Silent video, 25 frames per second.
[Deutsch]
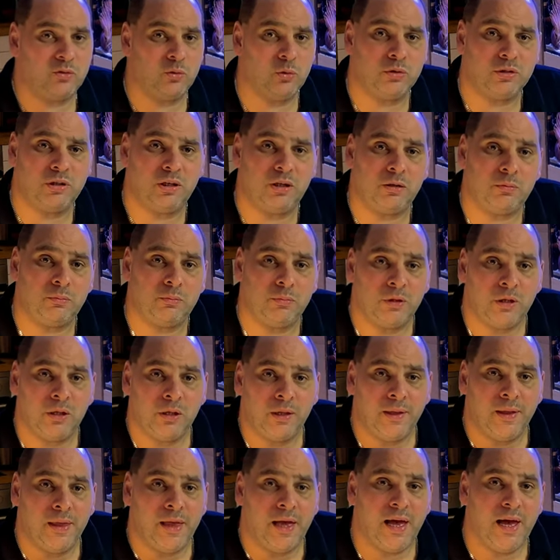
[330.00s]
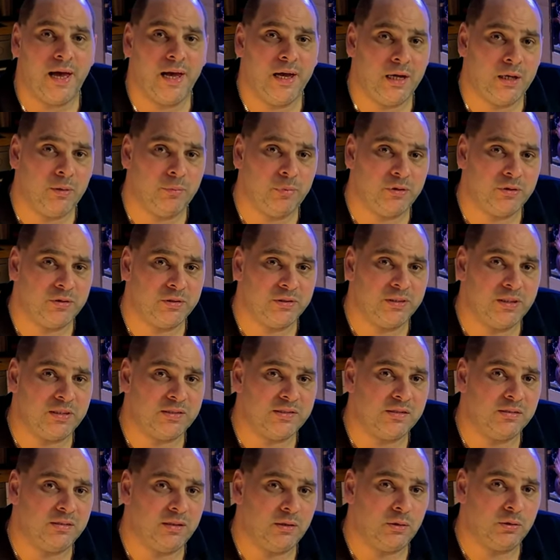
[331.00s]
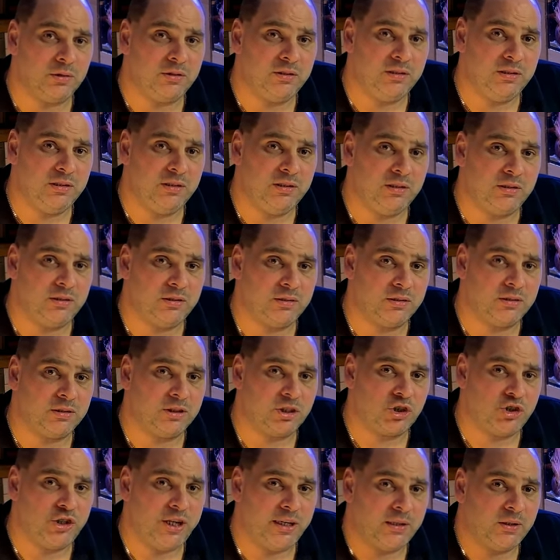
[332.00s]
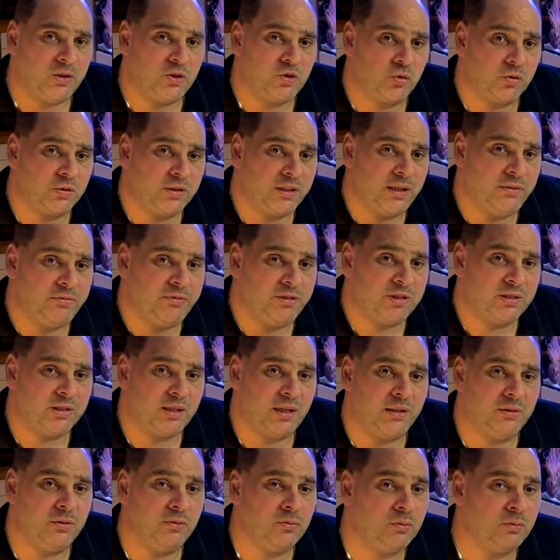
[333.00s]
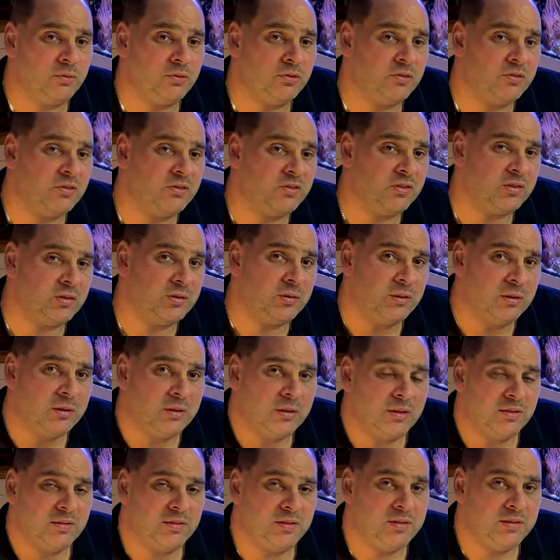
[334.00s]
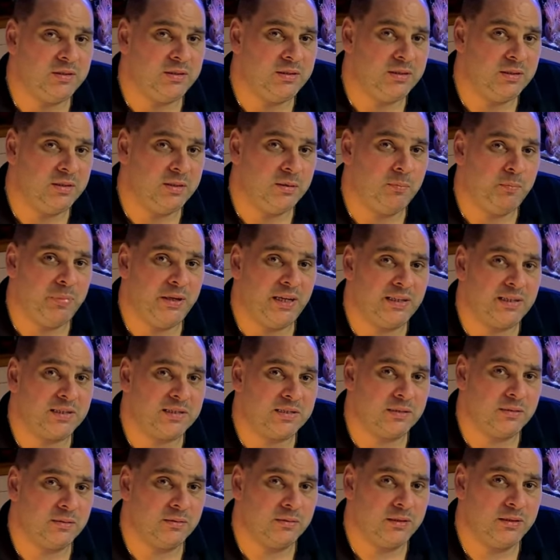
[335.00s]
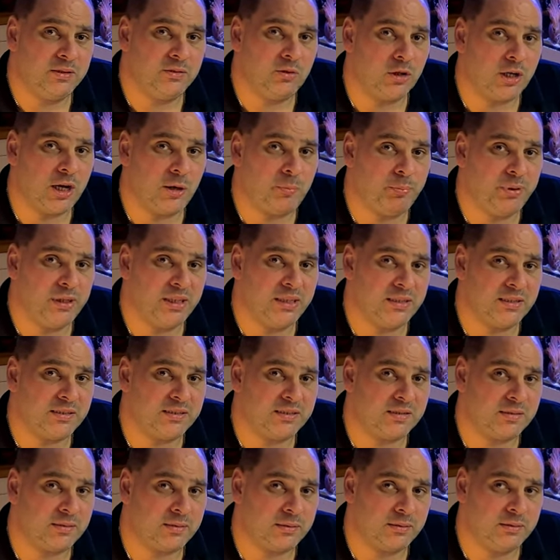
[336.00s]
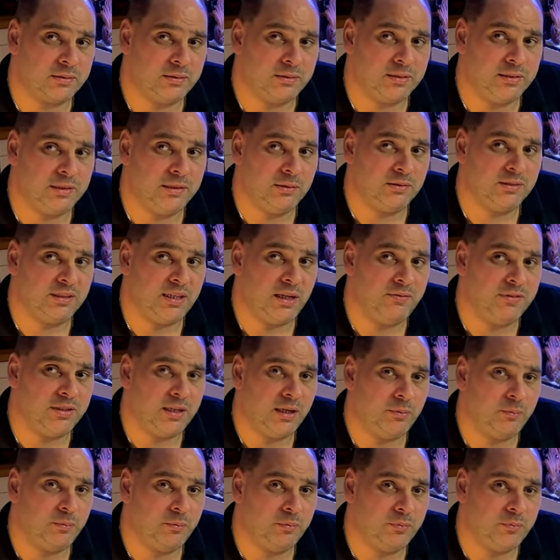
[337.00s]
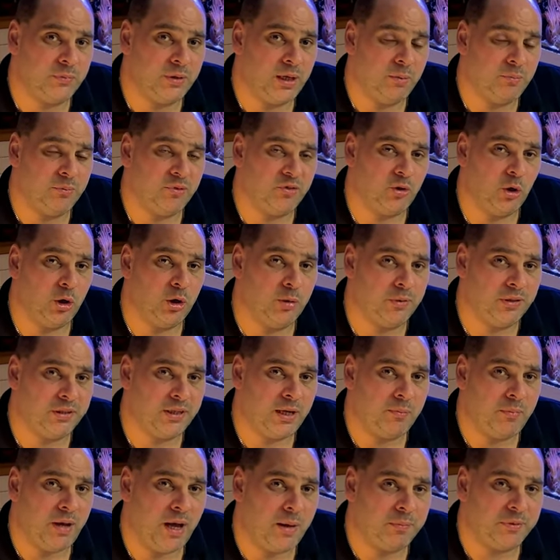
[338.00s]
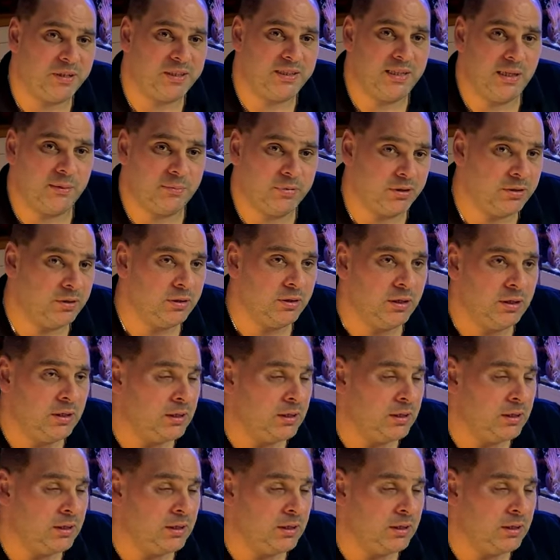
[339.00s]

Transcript: dunkler, aber da sind auch die äh, Schnecken schon kräftig dran und sind die Perlchen, die Tonga-Perls äh, hier und da wieder am, am Säubern, am Abknabbern.